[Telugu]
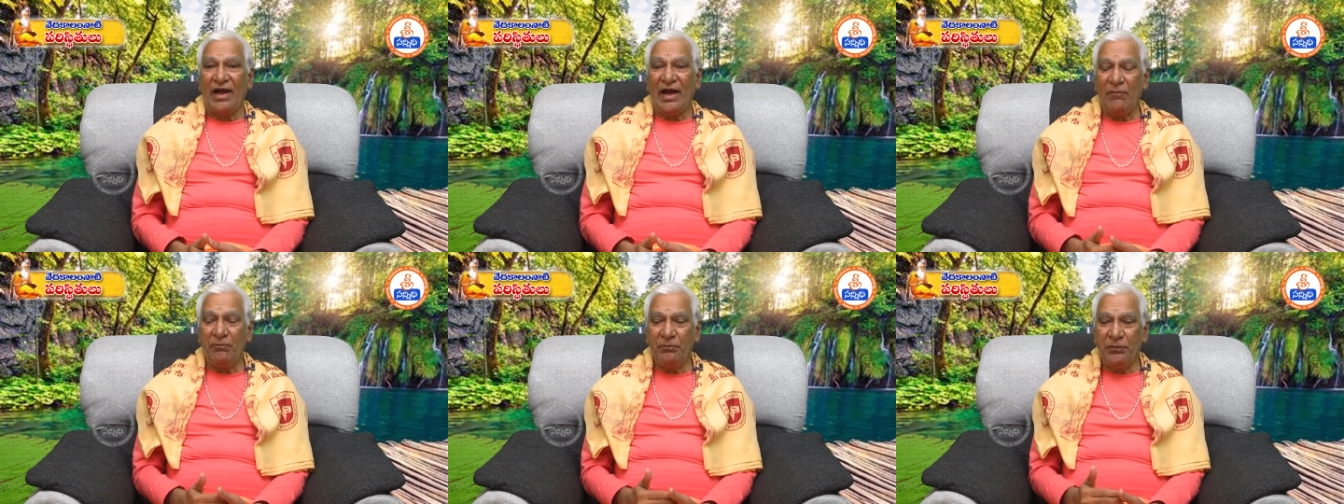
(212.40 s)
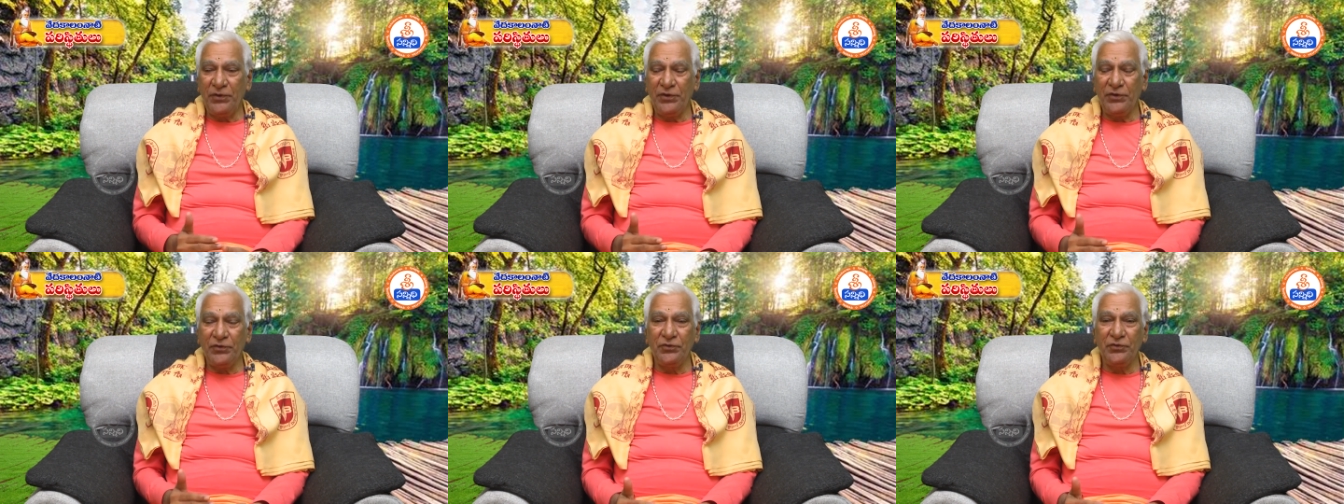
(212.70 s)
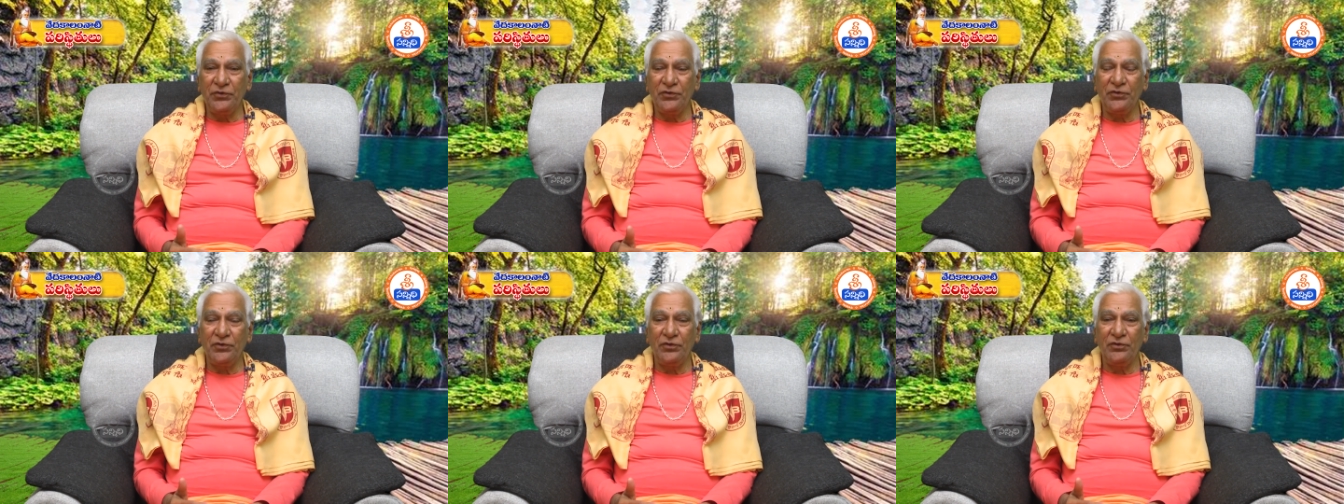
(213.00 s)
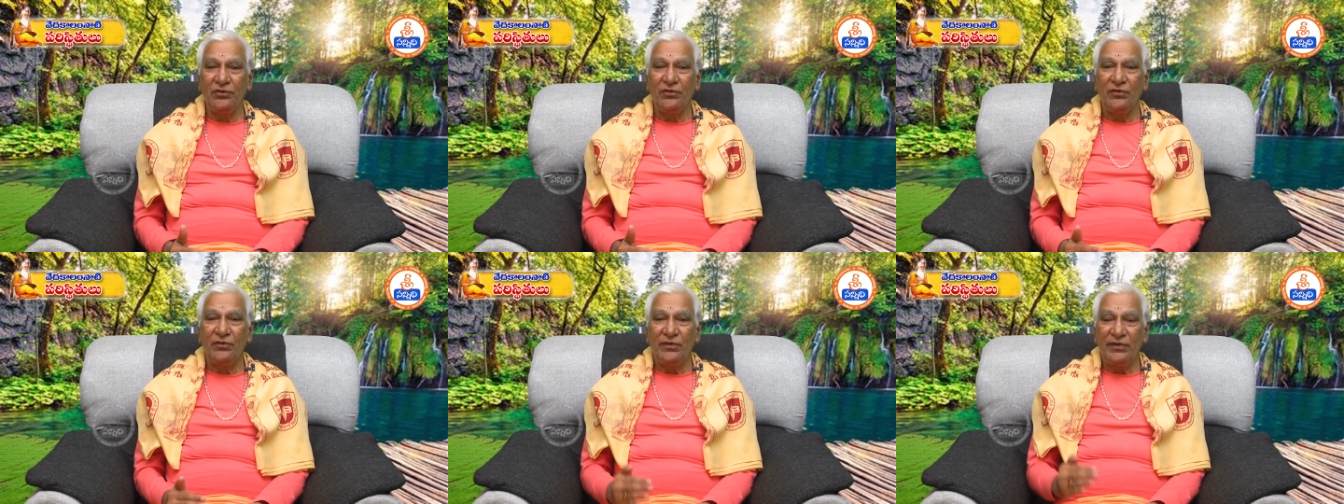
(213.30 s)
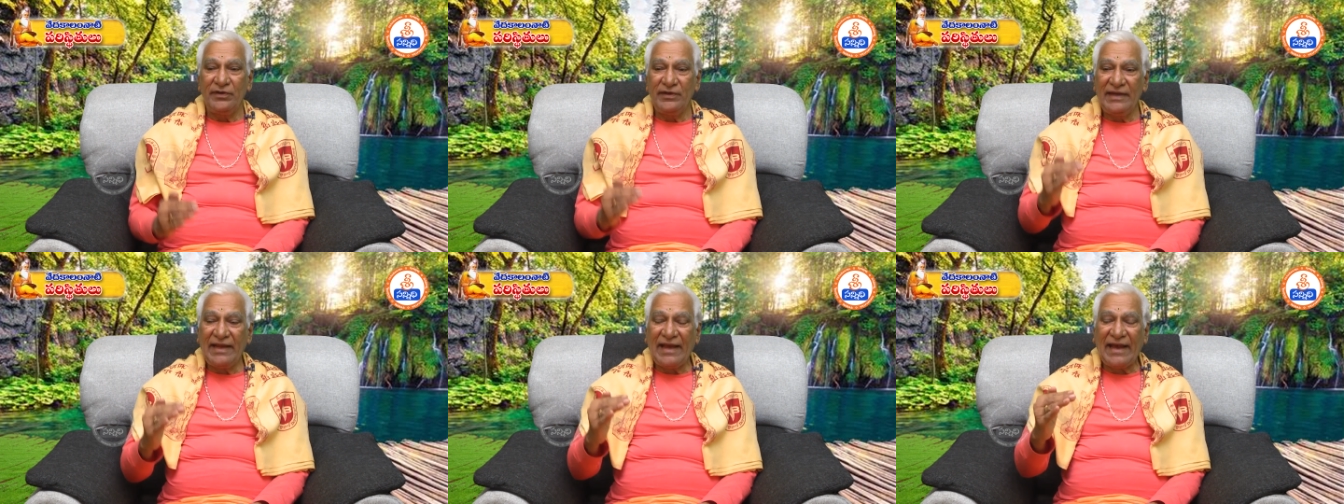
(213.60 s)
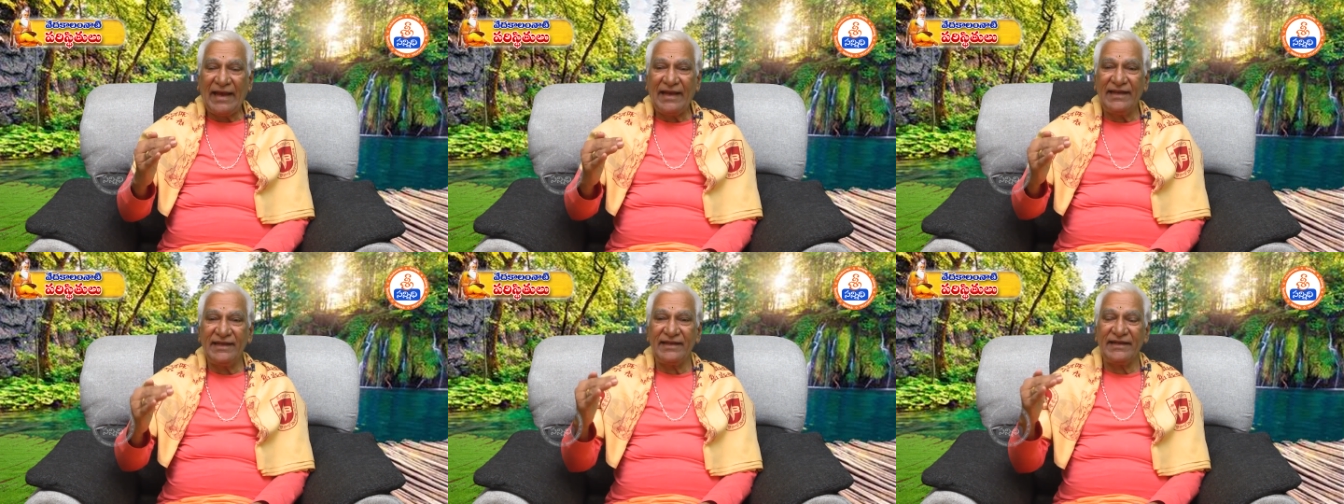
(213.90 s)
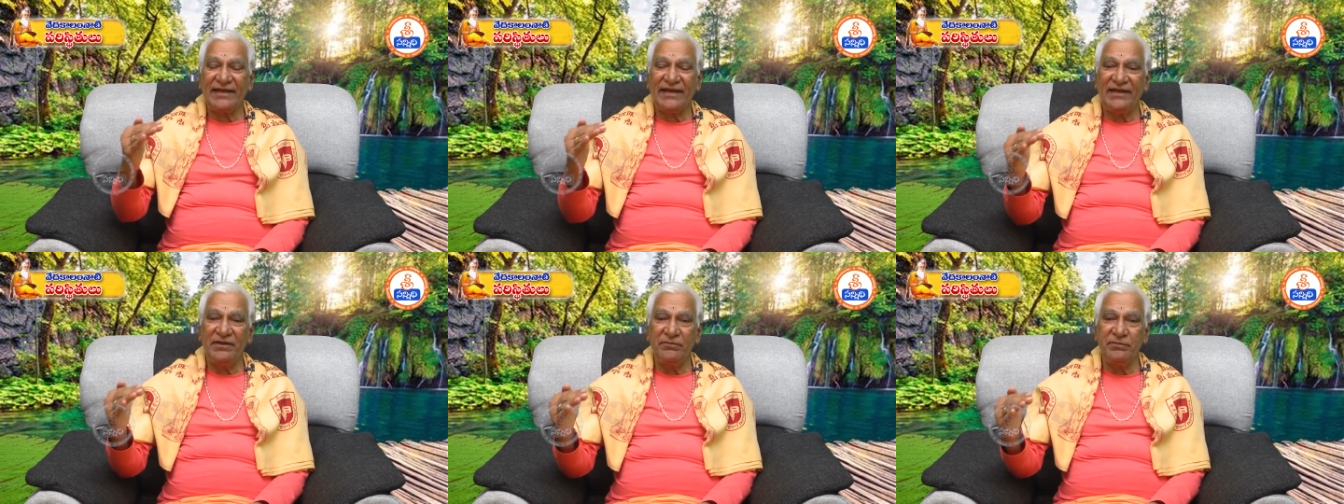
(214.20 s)
అప్పుడు నేల
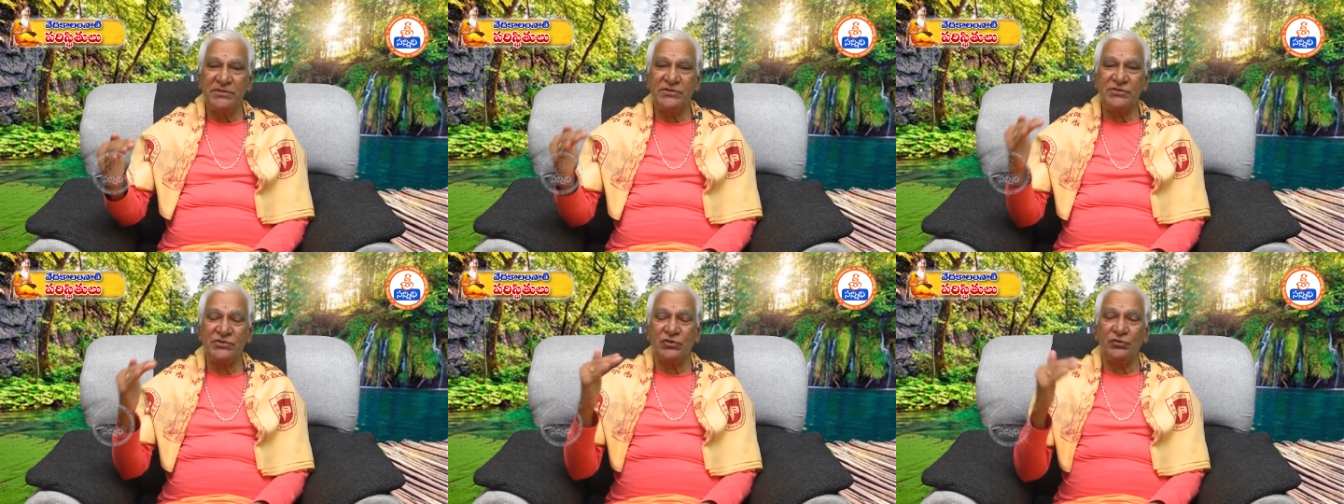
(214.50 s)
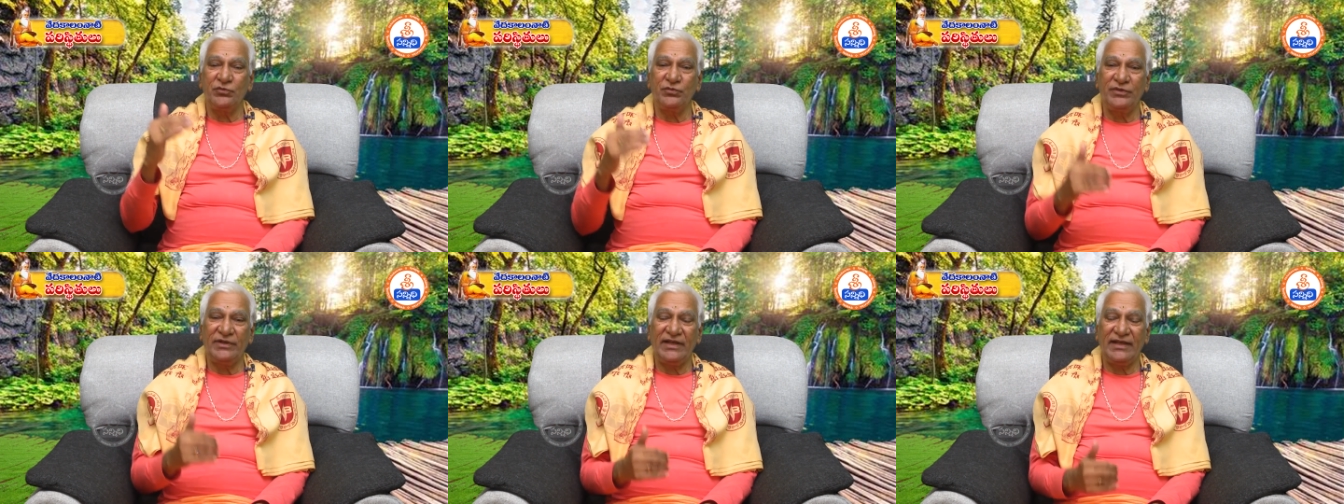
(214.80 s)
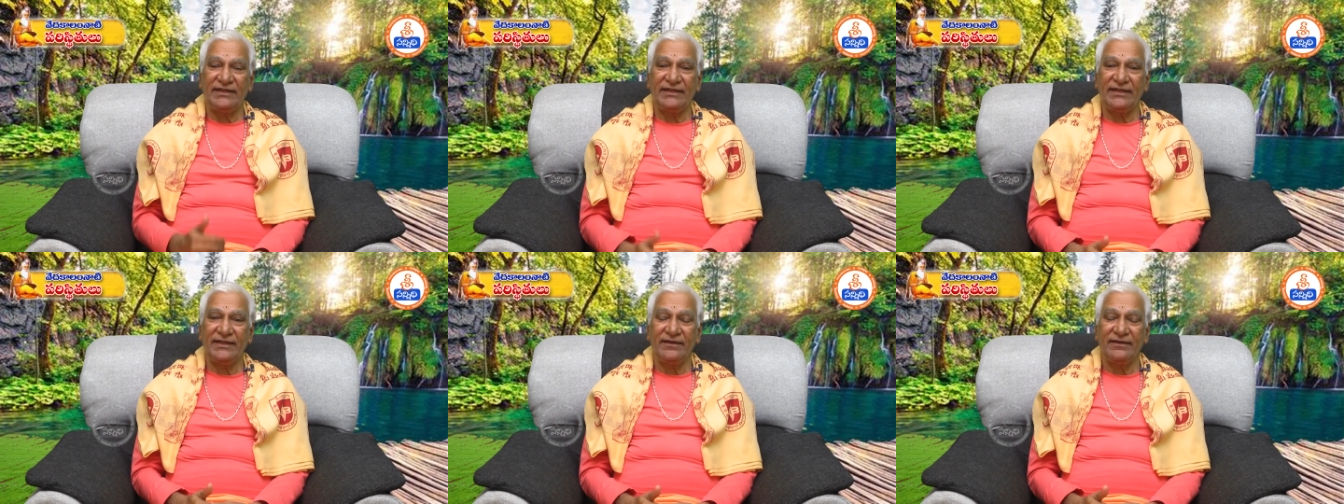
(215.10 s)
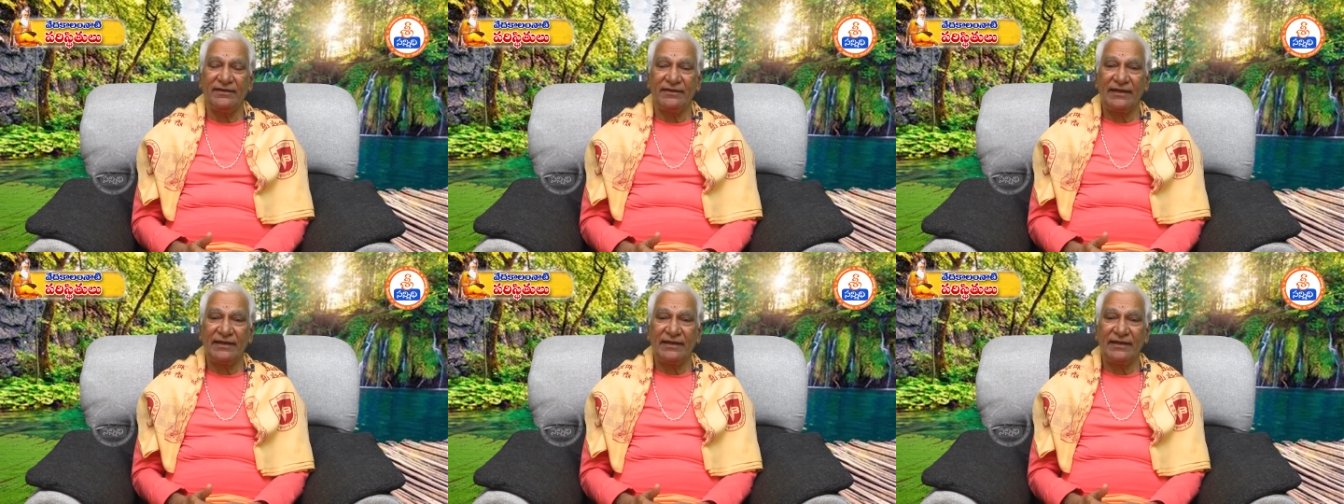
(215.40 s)
కనిపిస్తూ ఉండేది